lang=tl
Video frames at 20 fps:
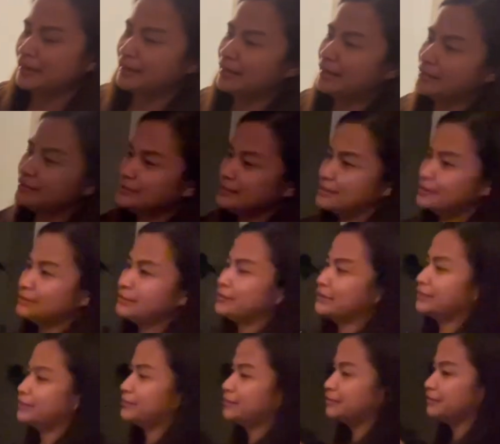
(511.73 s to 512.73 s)
ah,
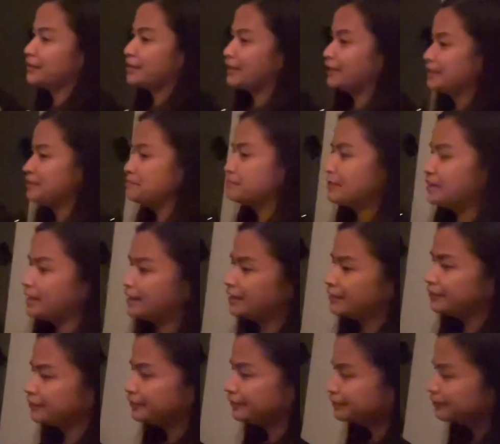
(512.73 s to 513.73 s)
dito ay
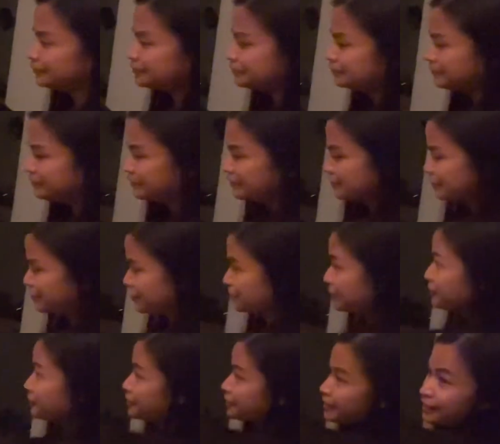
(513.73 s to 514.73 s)
mayroong
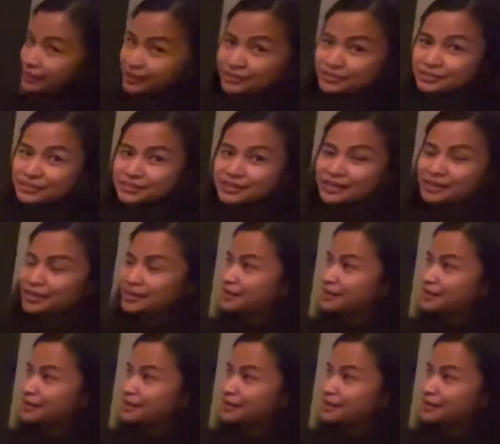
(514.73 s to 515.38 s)
storage.